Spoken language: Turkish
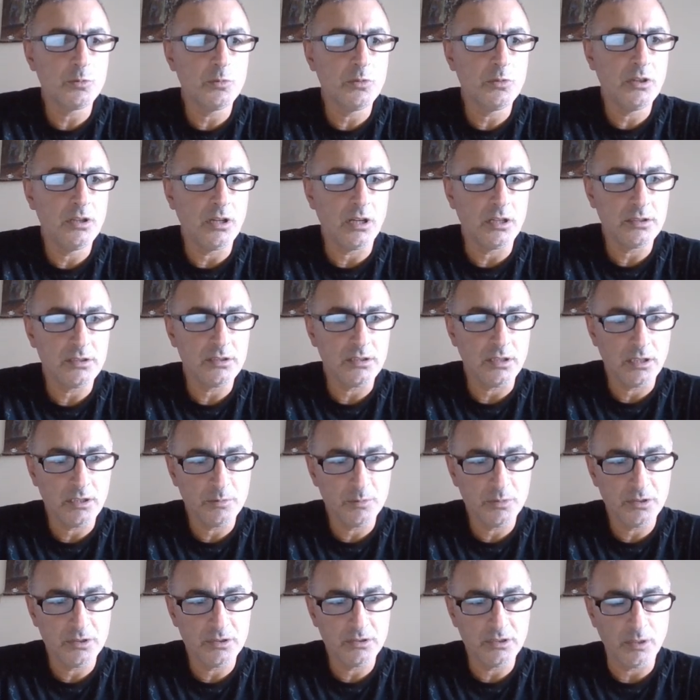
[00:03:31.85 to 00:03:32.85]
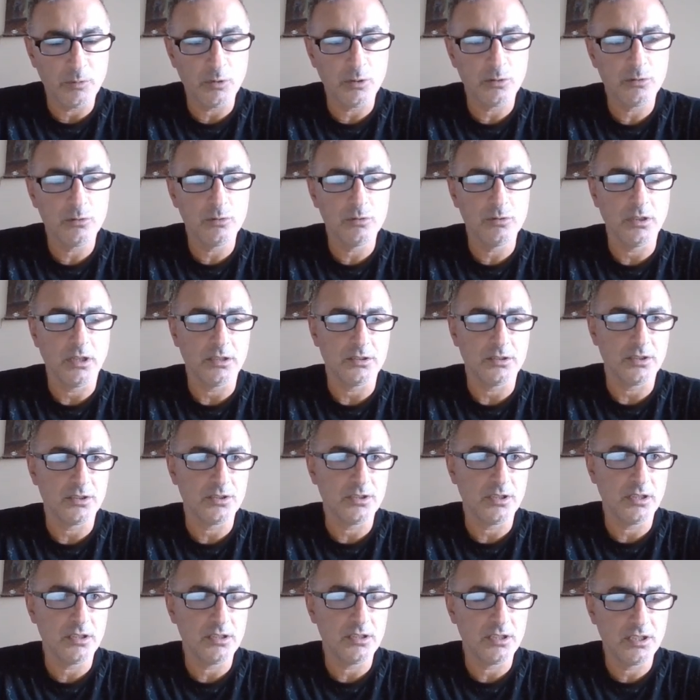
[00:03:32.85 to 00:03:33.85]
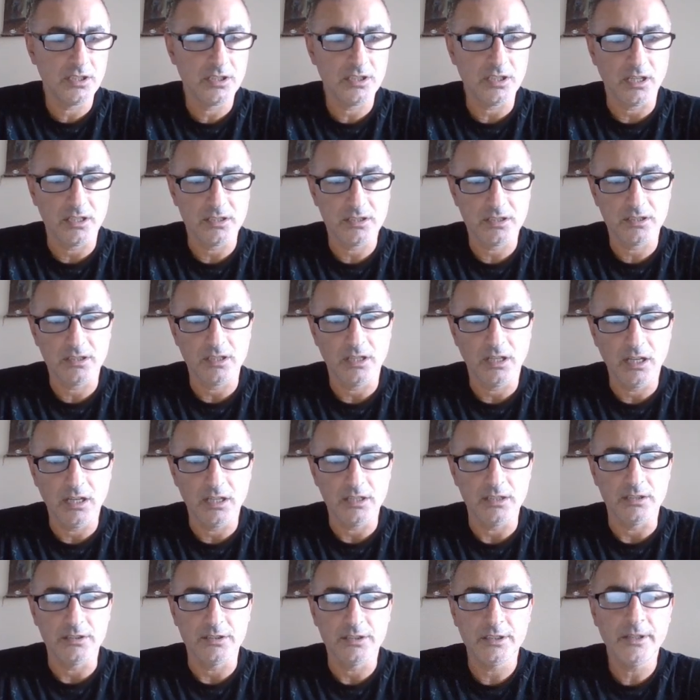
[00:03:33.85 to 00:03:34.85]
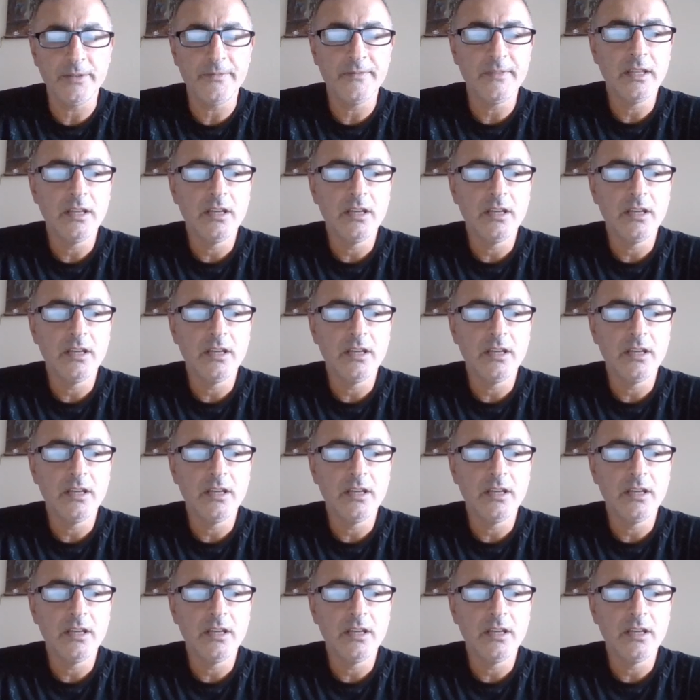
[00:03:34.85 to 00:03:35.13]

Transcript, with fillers: milyar liralık bir temettü dağıtacak iki taksit halinde